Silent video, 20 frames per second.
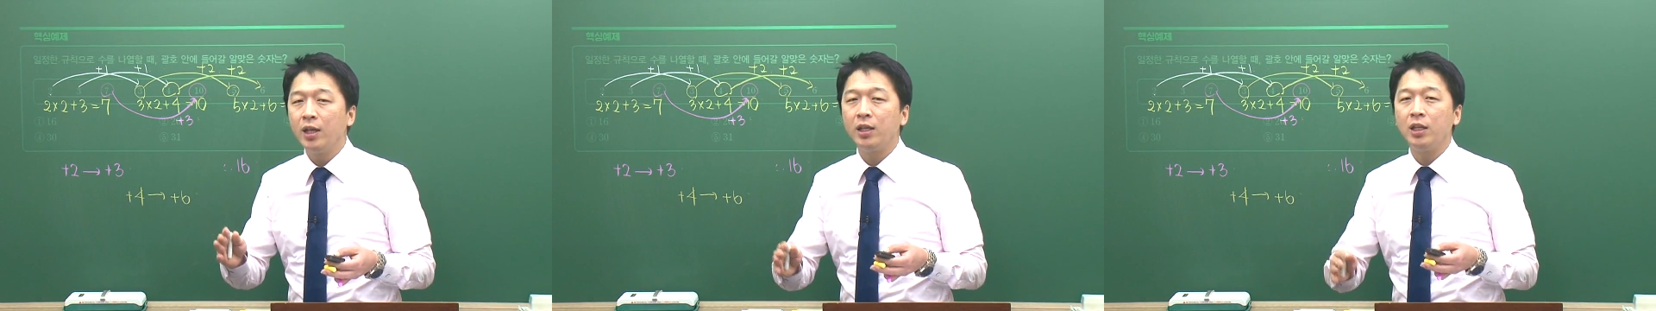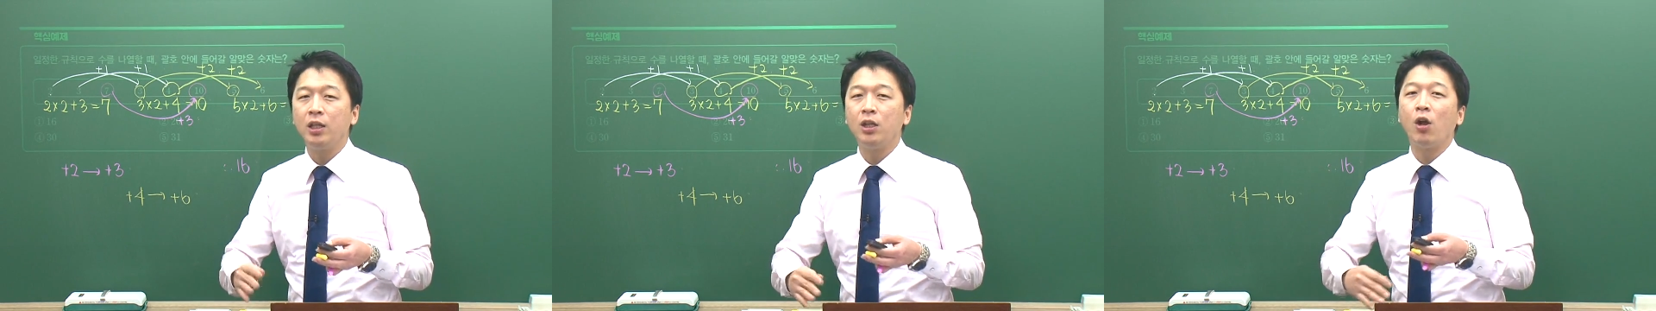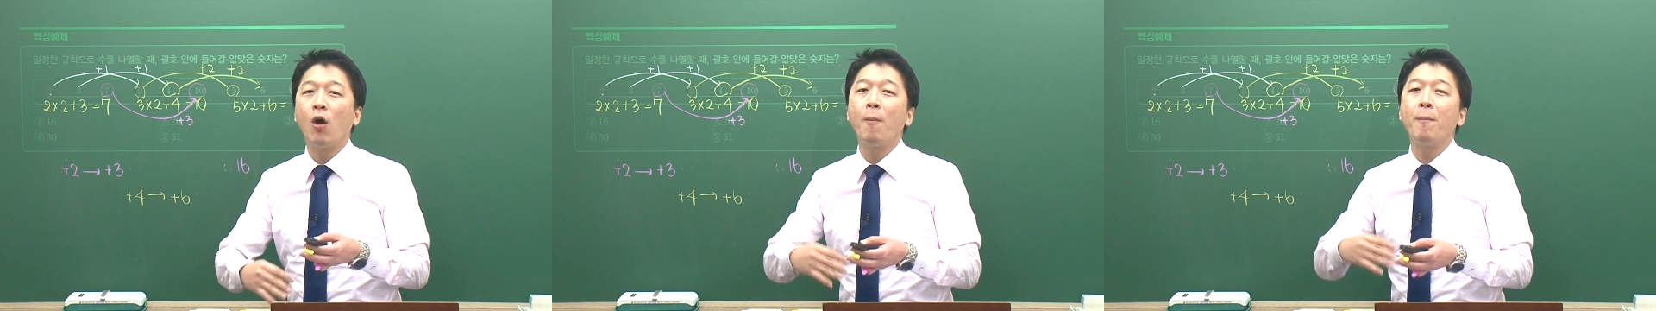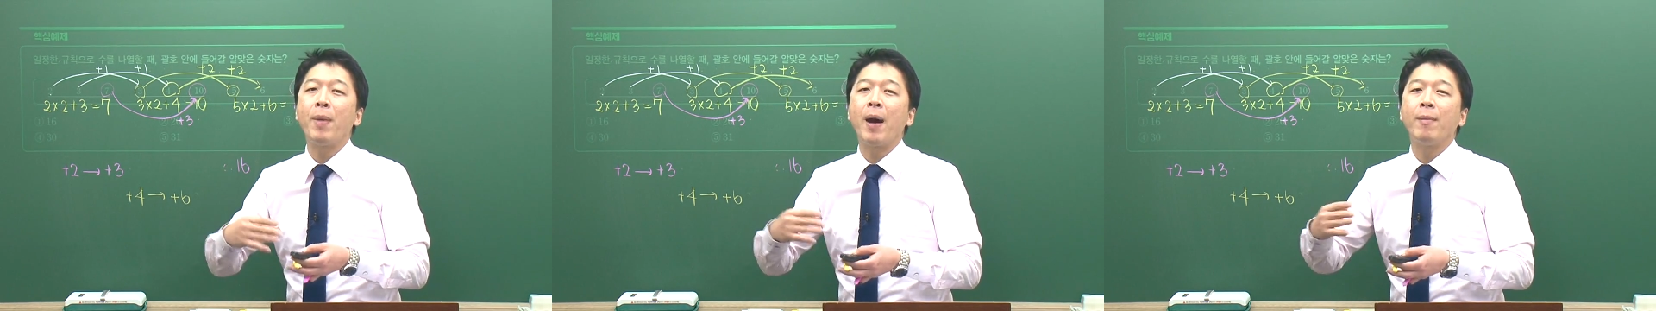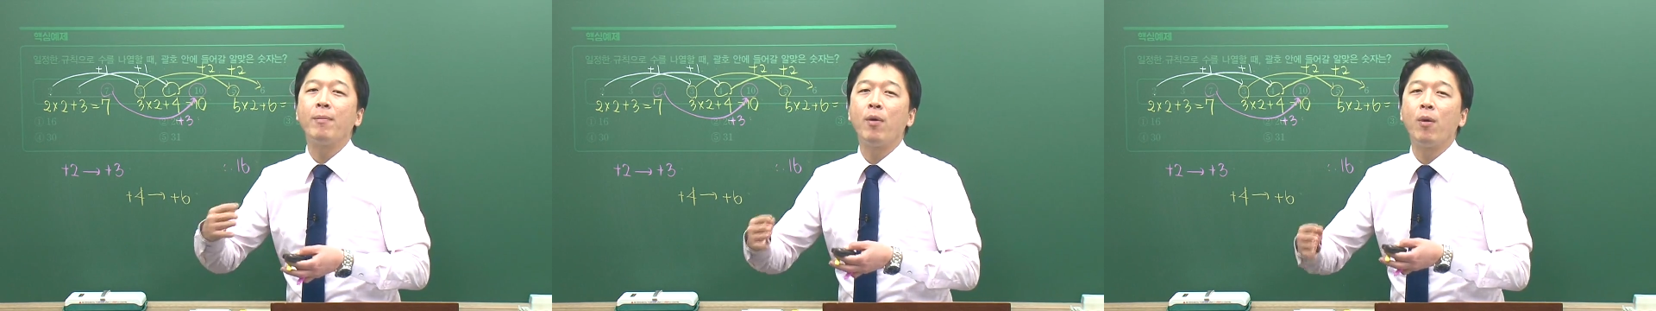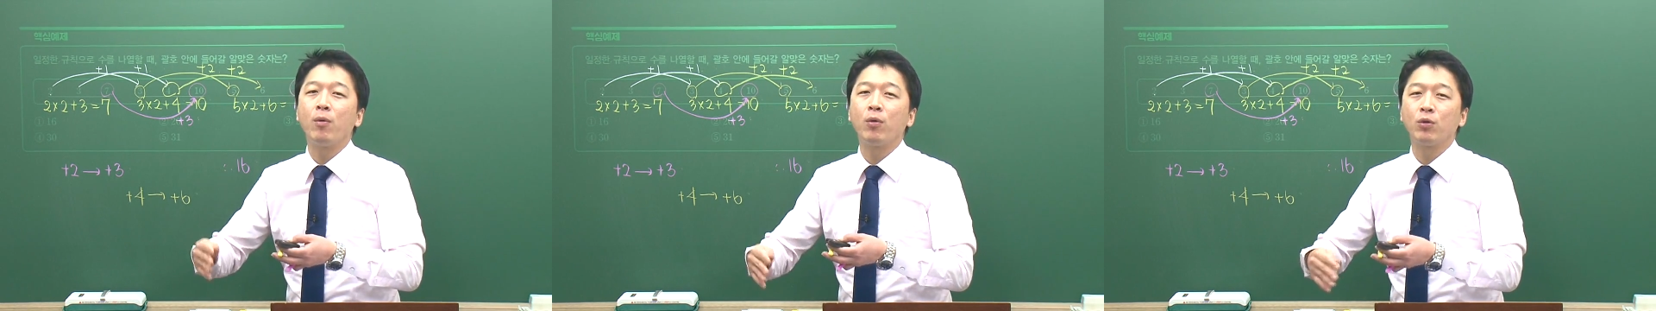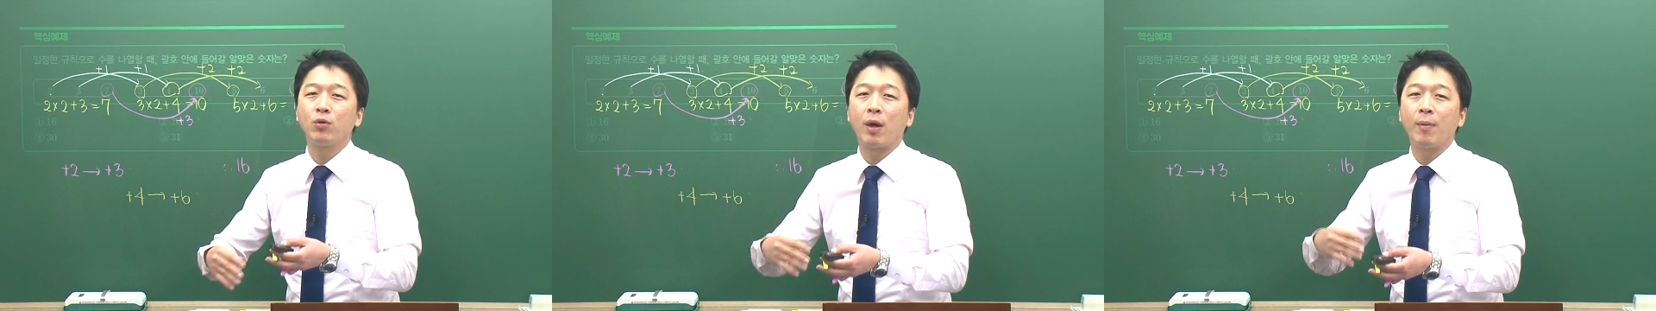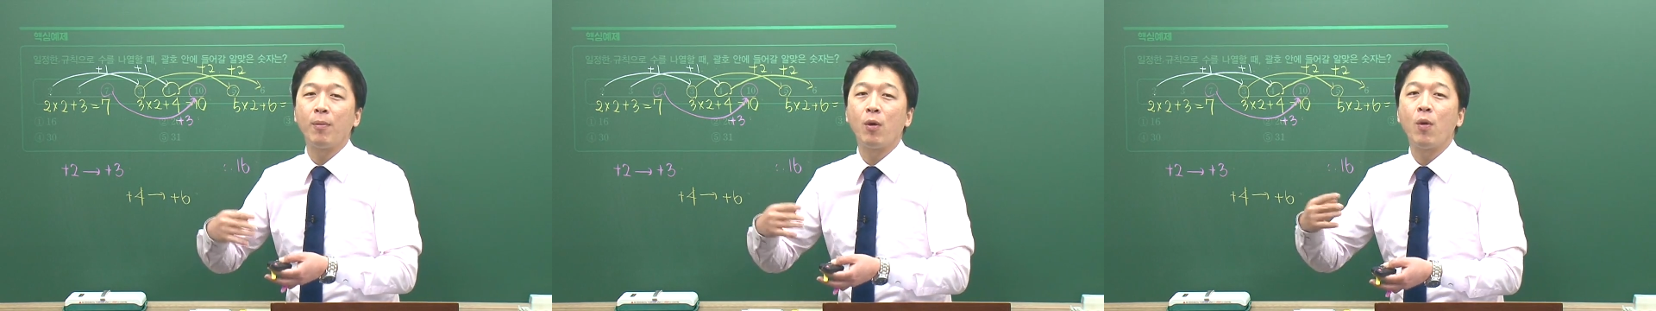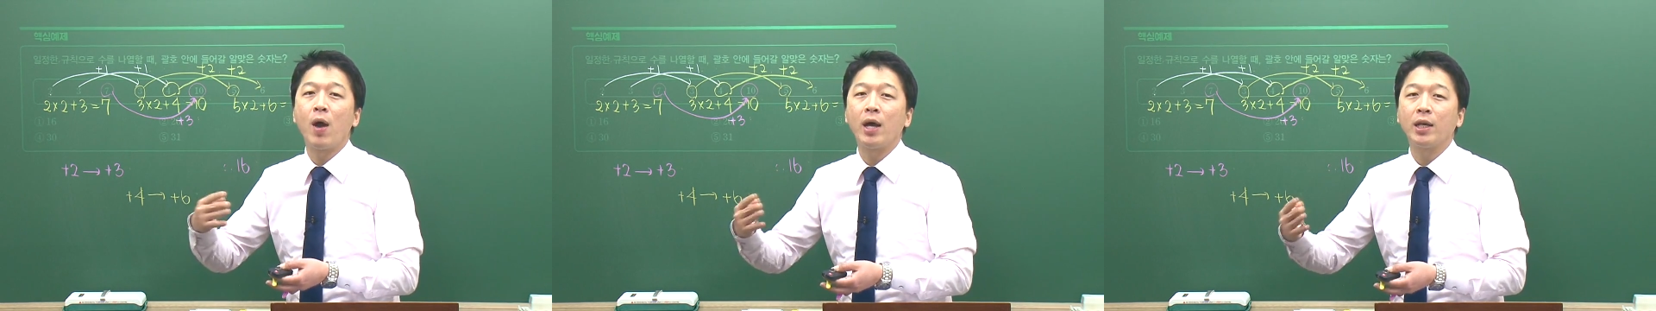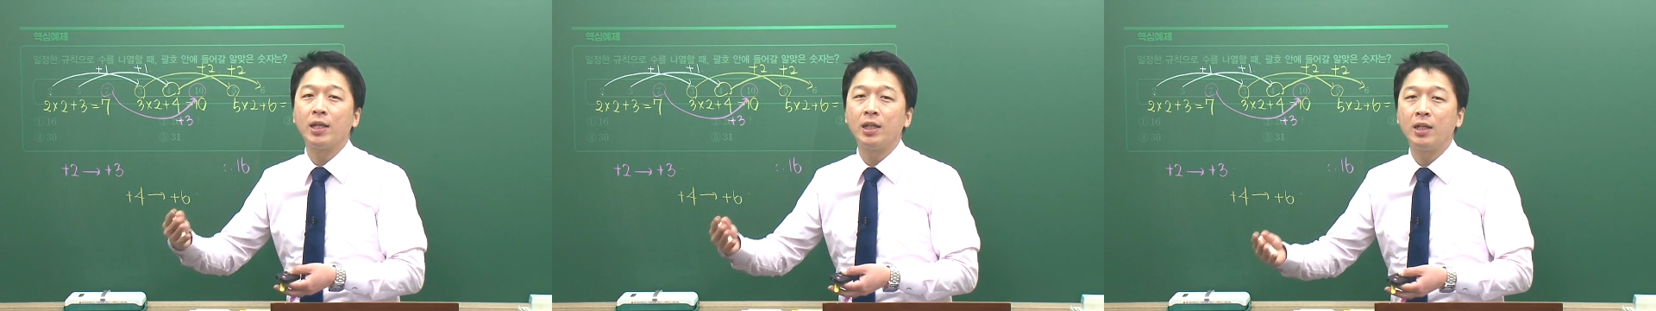이런 방법으로도 한번
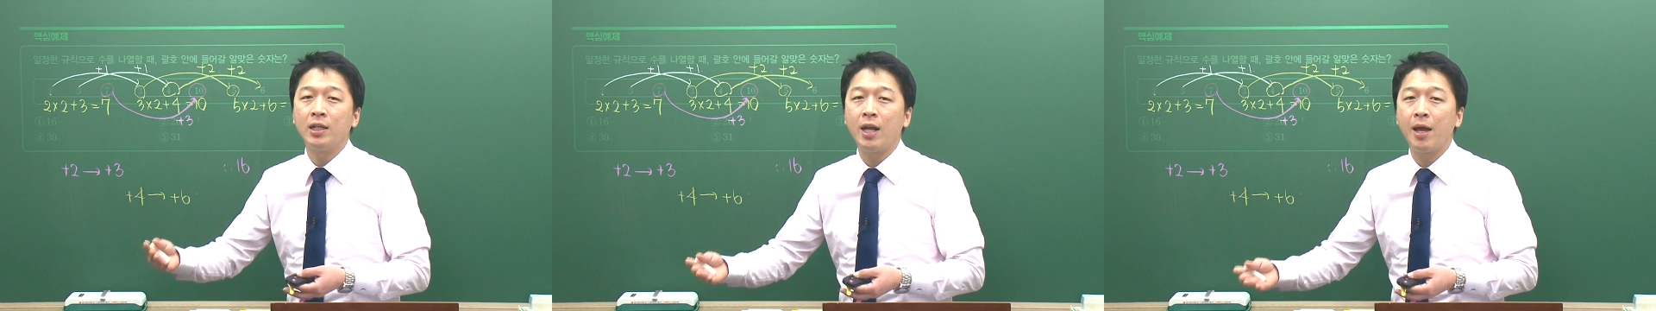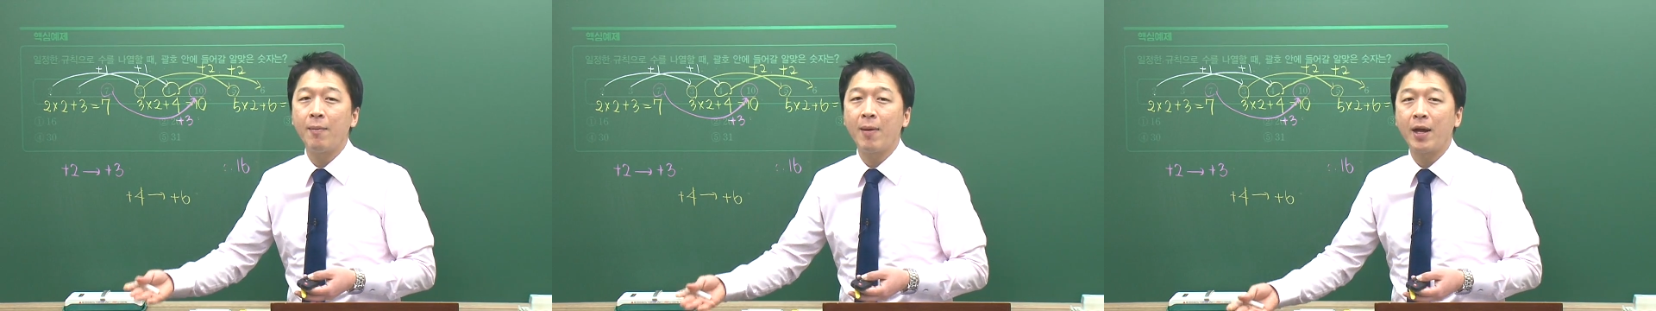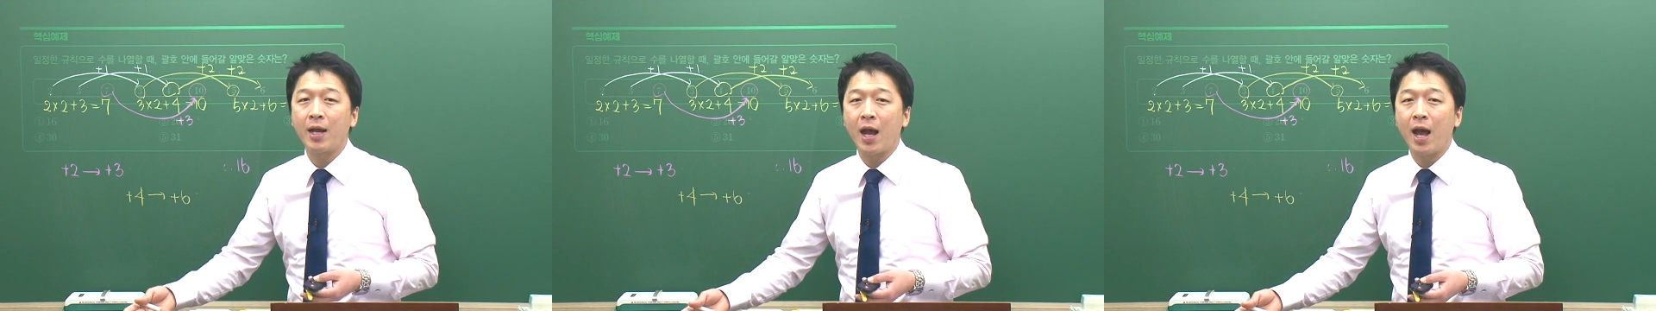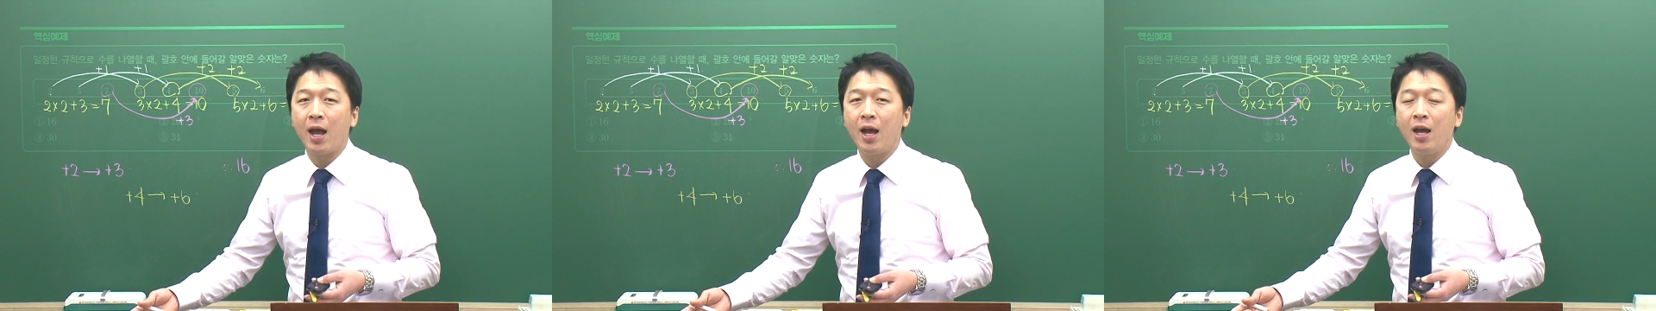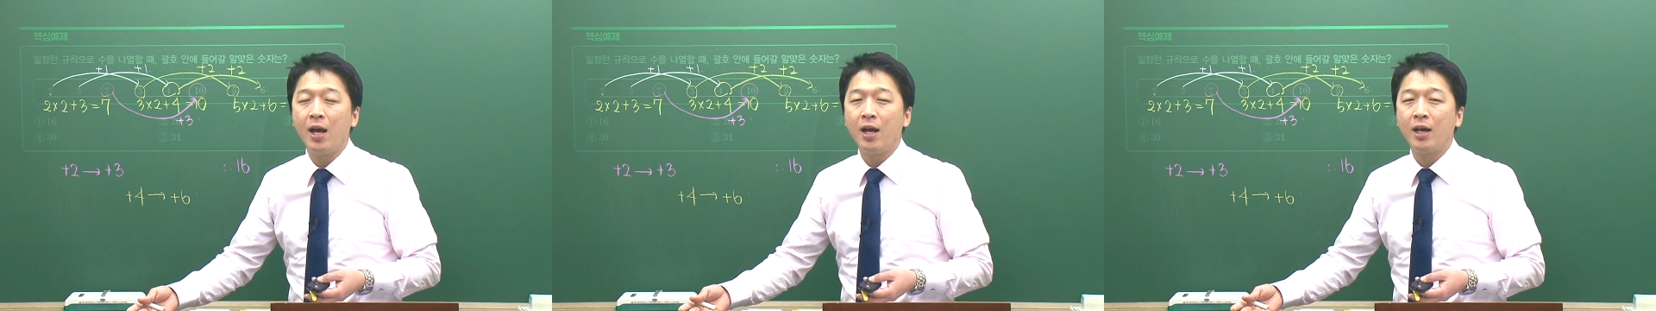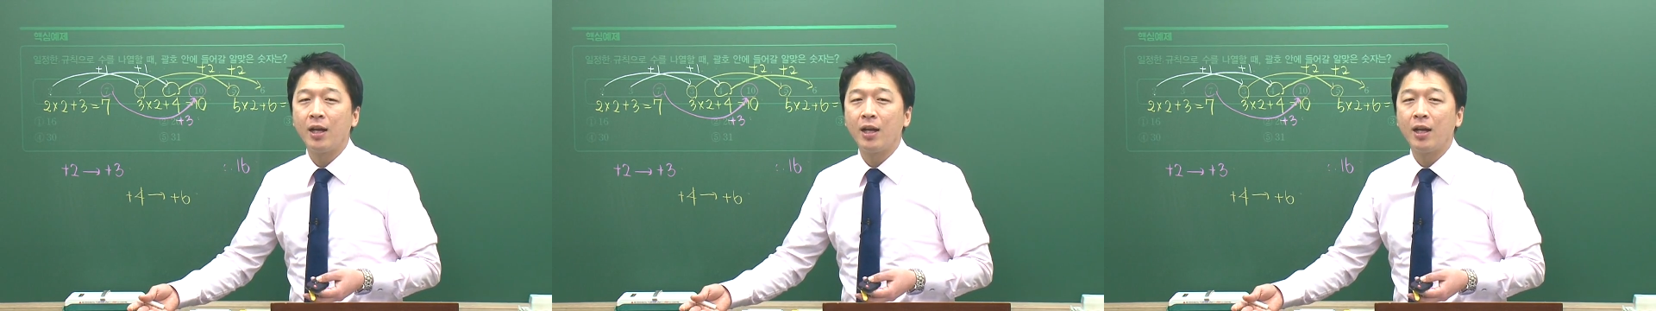확인을 해봐라.